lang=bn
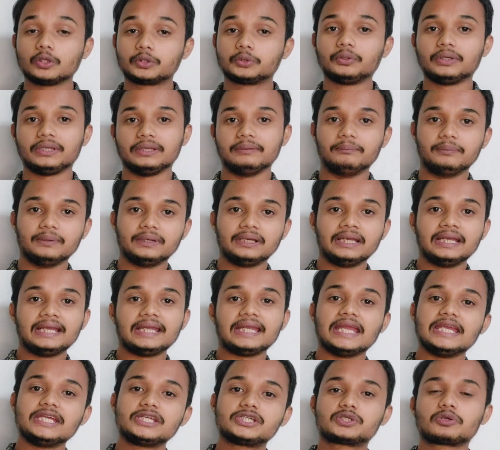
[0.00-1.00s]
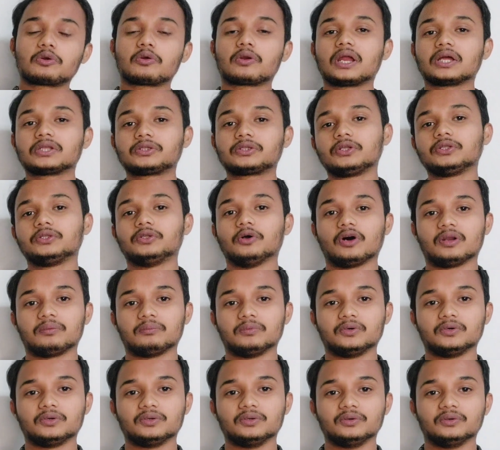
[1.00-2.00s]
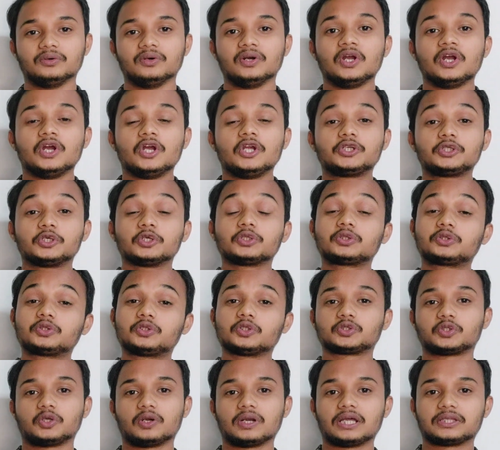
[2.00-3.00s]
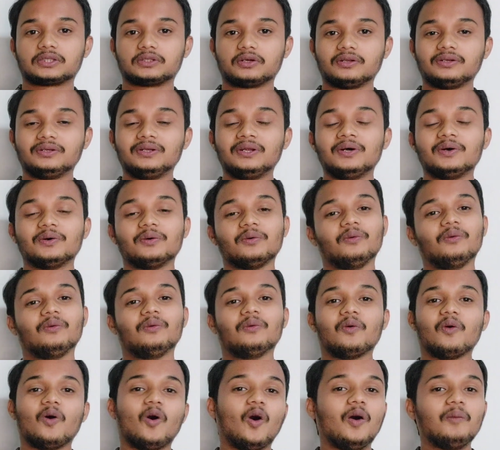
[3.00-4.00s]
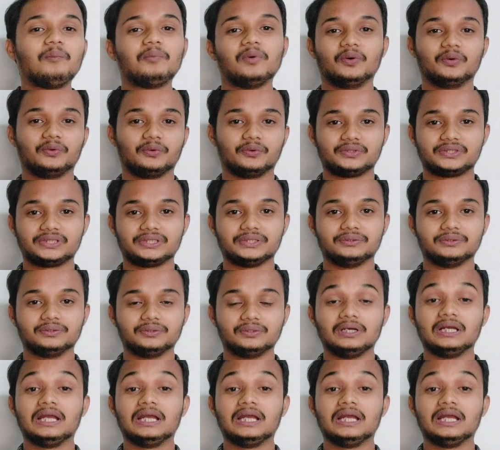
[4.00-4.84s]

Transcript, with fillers: অতএব এই সনাতন ধর্ম হল সত্য সনাতন ও অপৌরসেয়